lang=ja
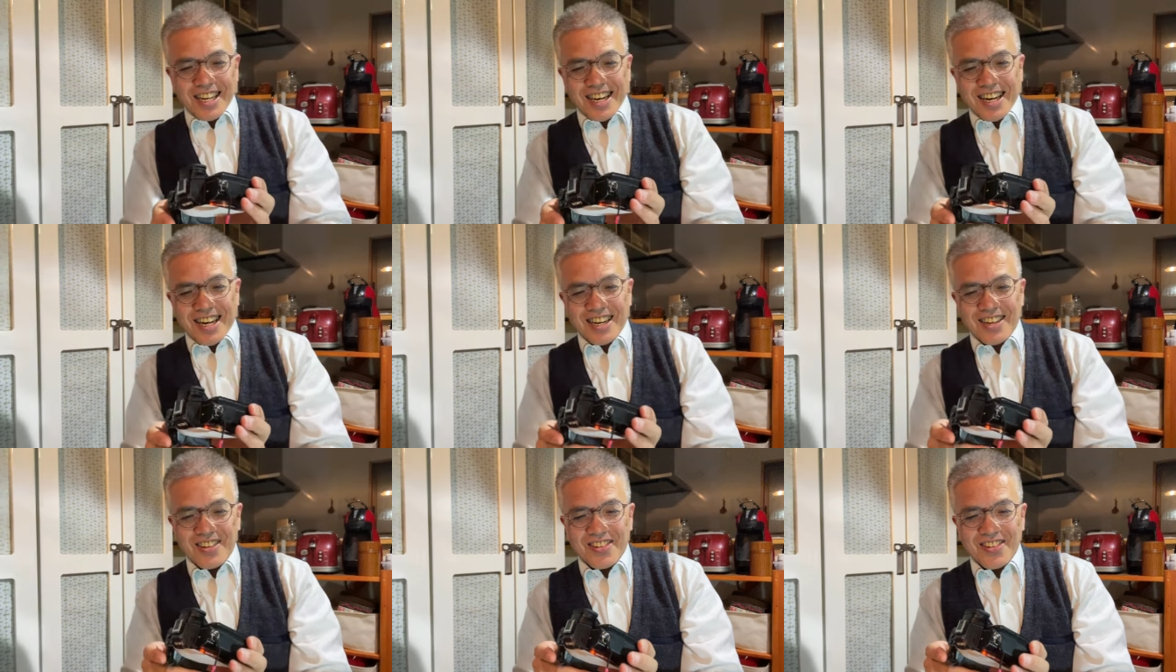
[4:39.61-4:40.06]

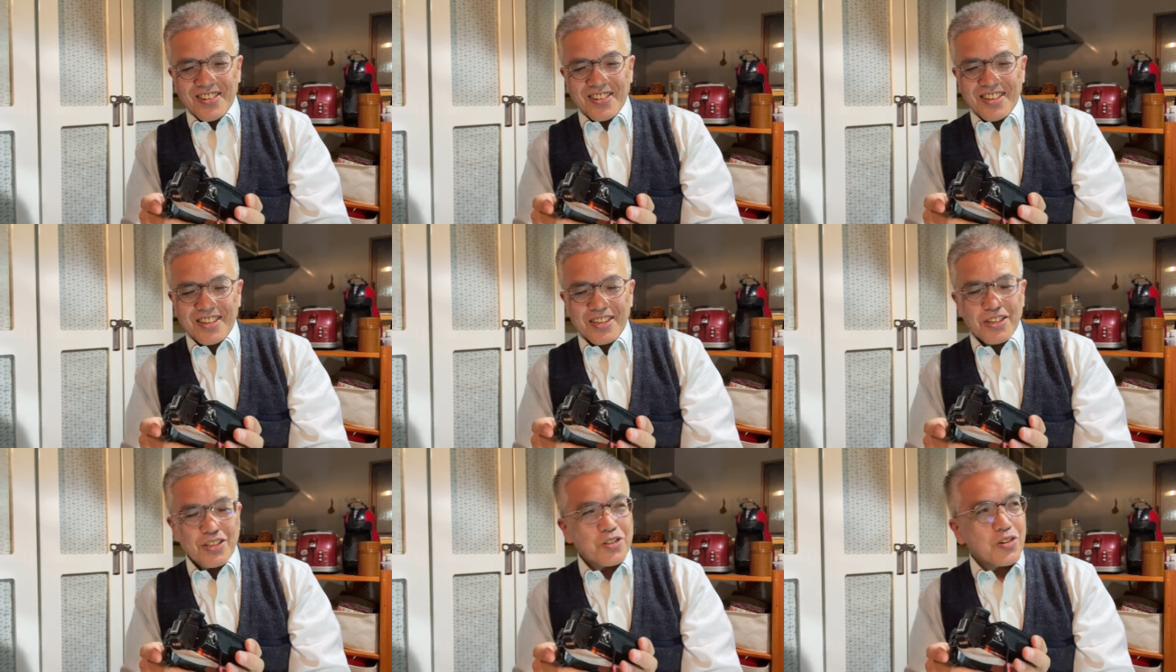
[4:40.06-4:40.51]
あの
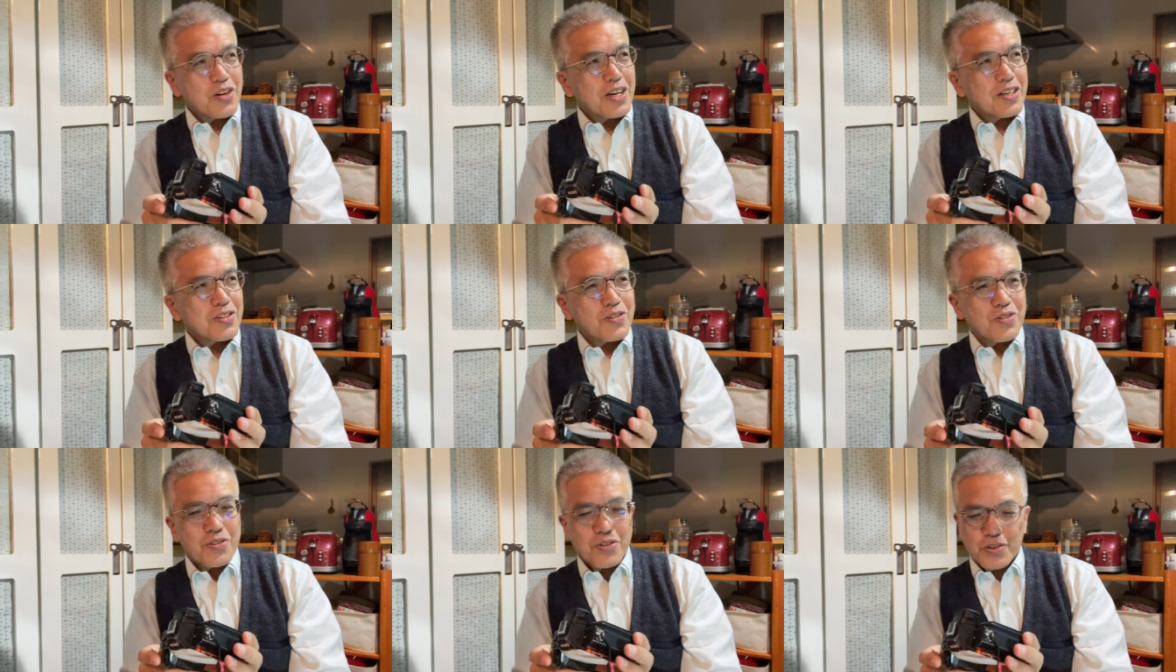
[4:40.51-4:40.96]
その
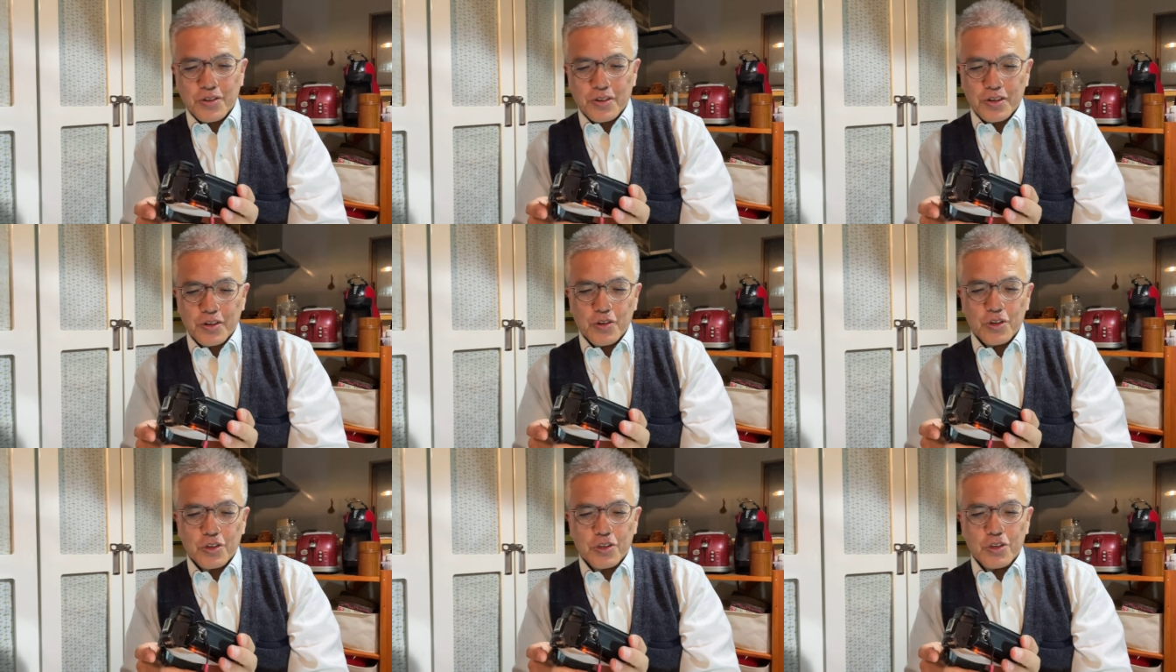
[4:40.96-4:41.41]
後
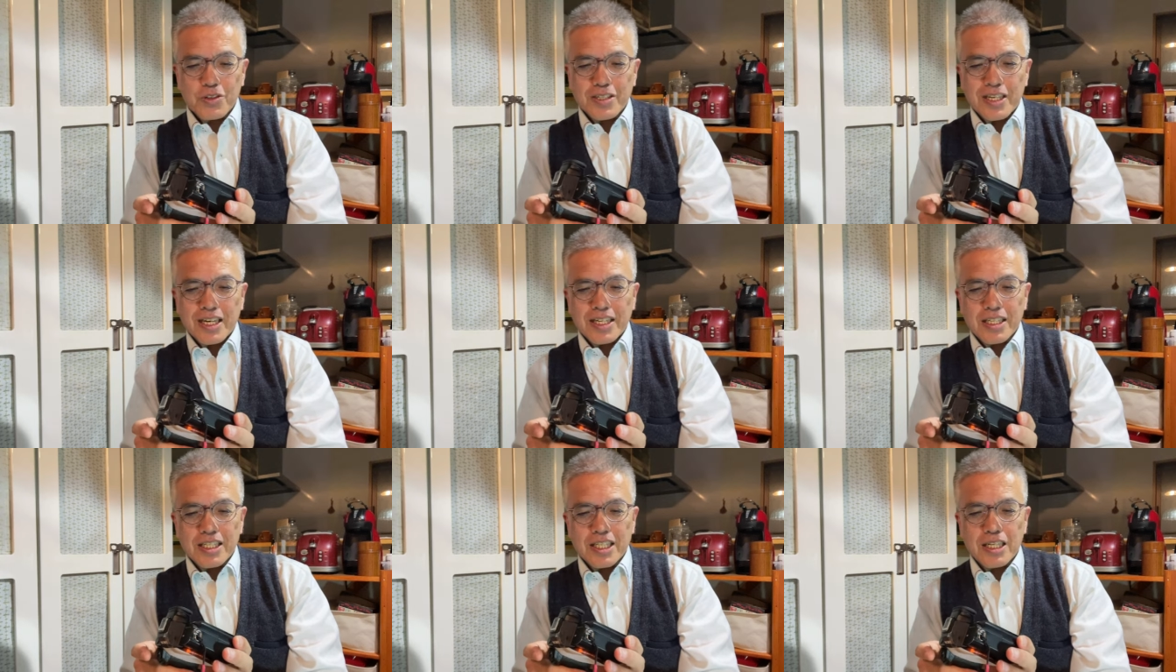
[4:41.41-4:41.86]
拭き取っ
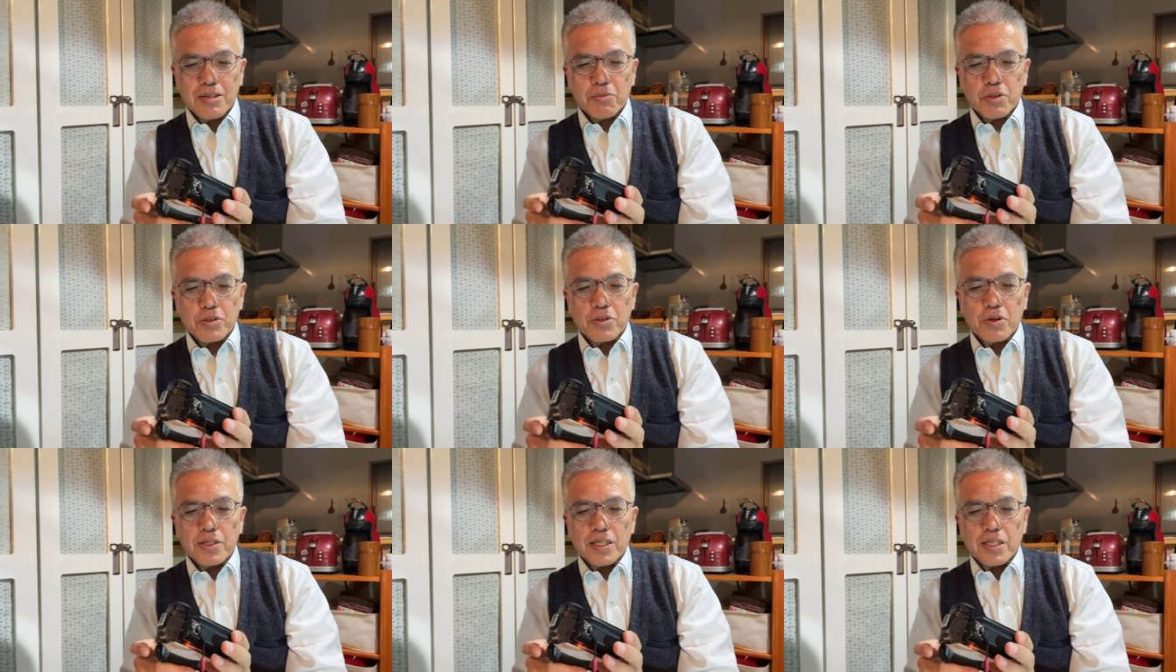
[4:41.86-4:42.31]
たんで全部
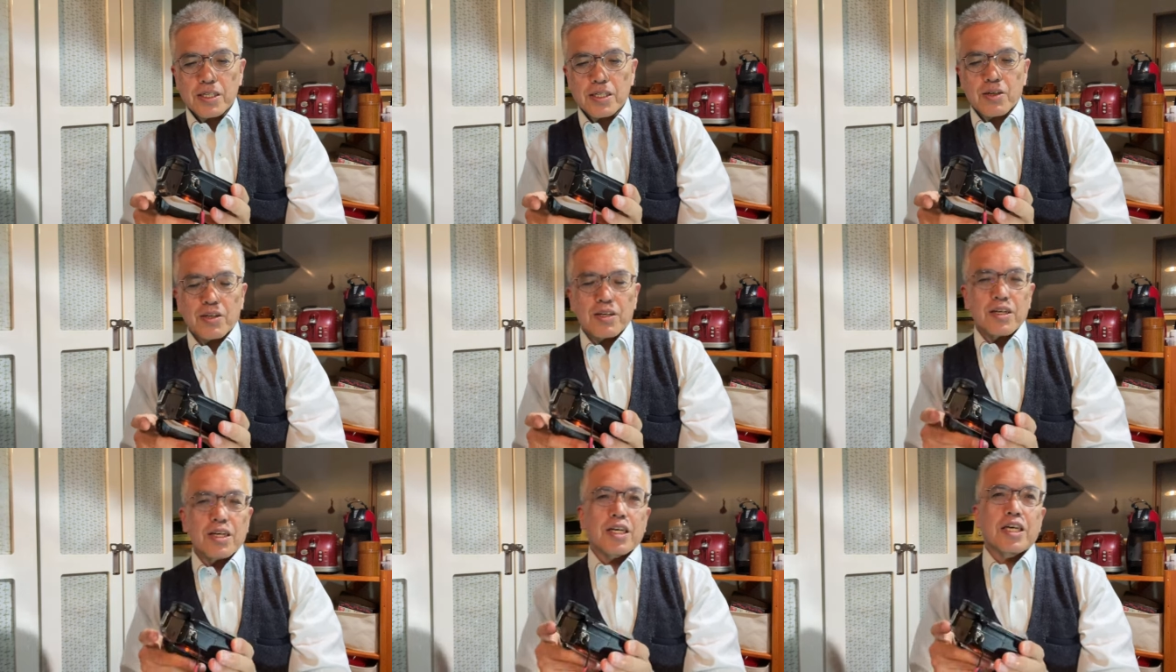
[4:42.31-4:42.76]
取れちゃった
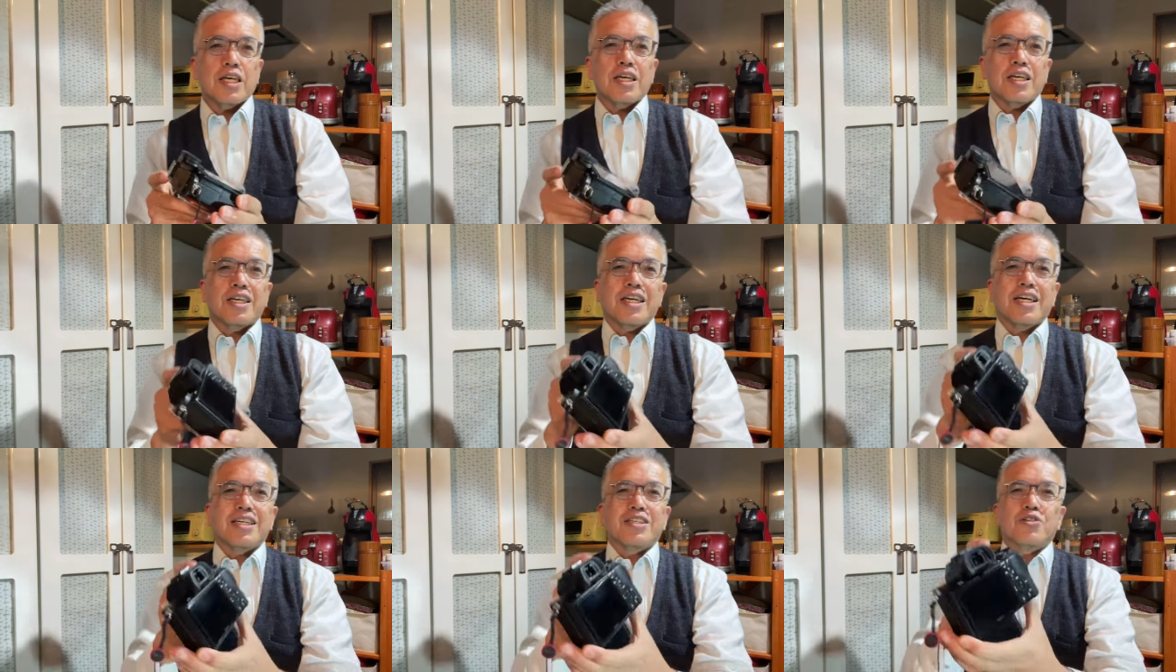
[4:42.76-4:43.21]
ような
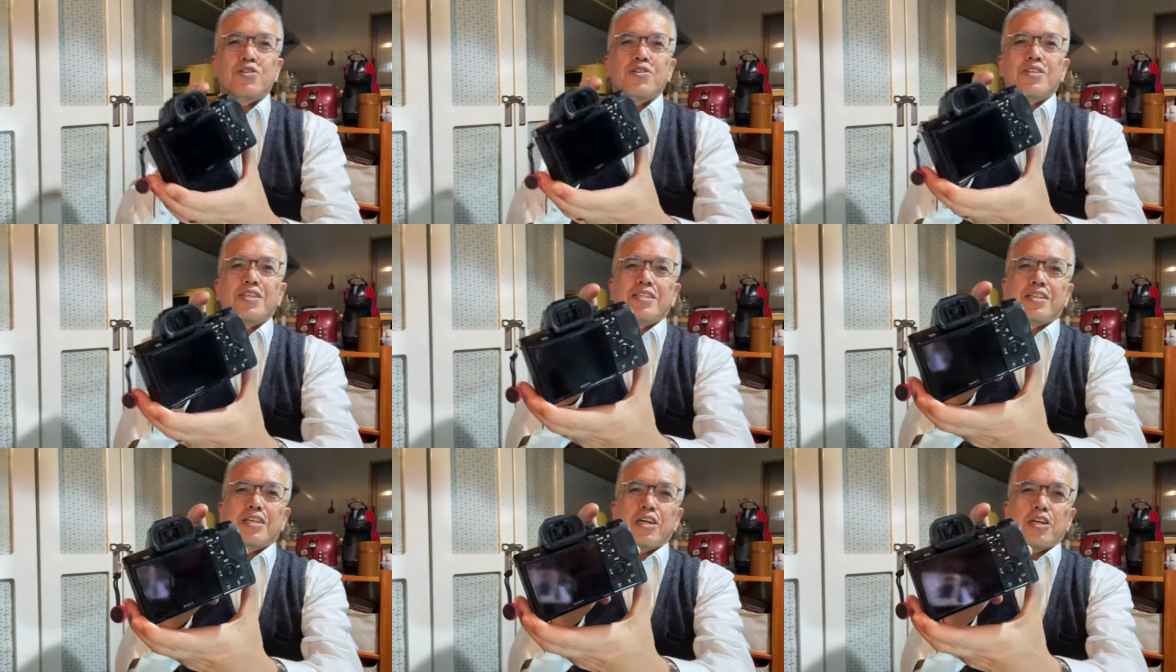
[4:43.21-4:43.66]
気がするん
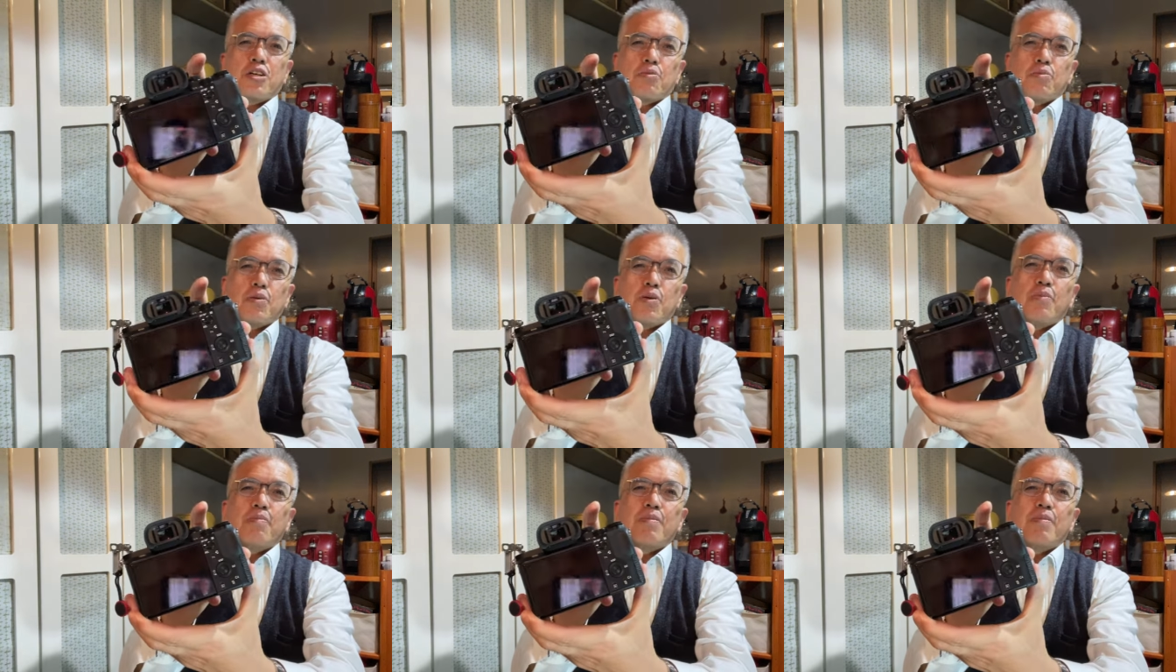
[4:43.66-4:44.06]
ですけれども、